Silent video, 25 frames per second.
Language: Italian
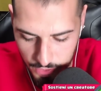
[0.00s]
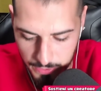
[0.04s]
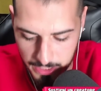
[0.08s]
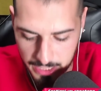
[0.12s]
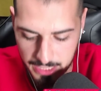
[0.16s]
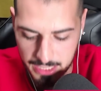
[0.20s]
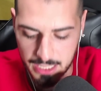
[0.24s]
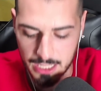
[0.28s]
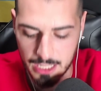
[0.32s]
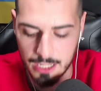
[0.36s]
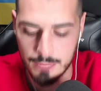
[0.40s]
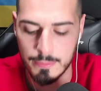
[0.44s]

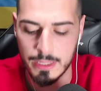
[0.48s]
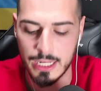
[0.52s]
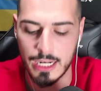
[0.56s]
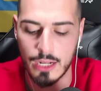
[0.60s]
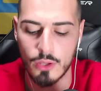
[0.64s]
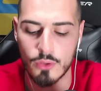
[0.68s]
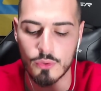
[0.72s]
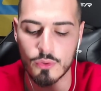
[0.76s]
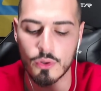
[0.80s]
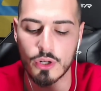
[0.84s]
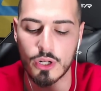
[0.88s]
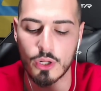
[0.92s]
perché il
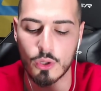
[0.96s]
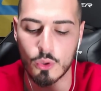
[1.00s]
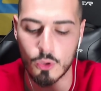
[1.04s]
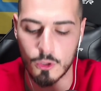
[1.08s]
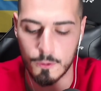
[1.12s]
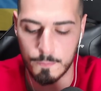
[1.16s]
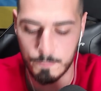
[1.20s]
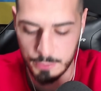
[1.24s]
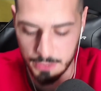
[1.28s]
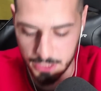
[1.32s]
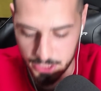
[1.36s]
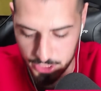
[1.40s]
minatore
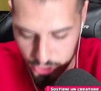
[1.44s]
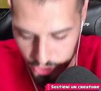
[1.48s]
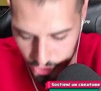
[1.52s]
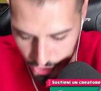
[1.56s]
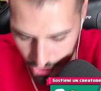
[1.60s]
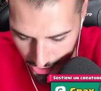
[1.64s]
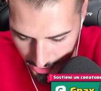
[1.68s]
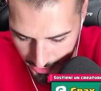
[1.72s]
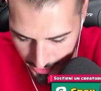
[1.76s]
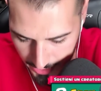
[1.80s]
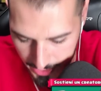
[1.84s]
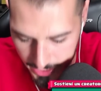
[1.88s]

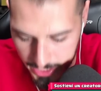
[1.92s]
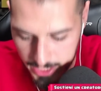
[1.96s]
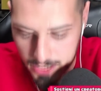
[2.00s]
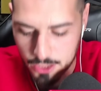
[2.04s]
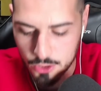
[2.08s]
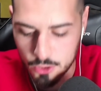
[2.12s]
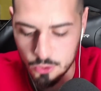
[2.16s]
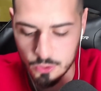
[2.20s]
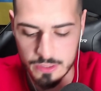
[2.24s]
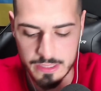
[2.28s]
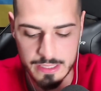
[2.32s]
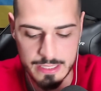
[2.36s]
colpisce
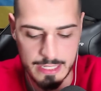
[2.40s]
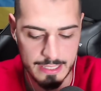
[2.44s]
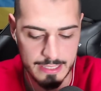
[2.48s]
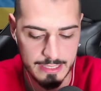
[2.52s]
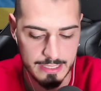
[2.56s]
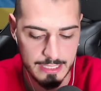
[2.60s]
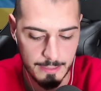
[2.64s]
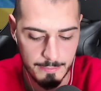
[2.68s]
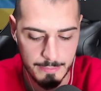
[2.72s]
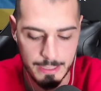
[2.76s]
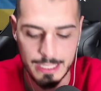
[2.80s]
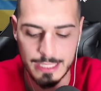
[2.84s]

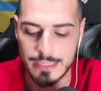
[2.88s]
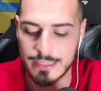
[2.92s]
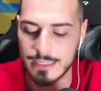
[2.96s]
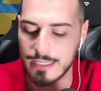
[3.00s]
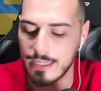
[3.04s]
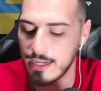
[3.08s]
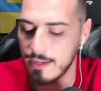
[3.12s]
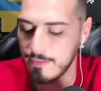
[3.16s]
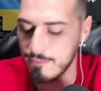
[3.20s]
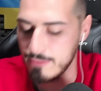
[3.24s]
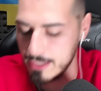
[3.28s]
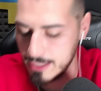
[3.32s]

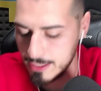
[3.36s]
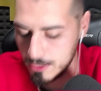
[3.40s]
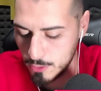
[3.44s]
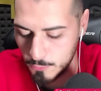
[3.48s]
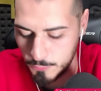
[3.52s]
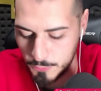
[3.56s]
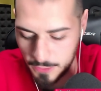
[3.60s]
costantemente la veleno,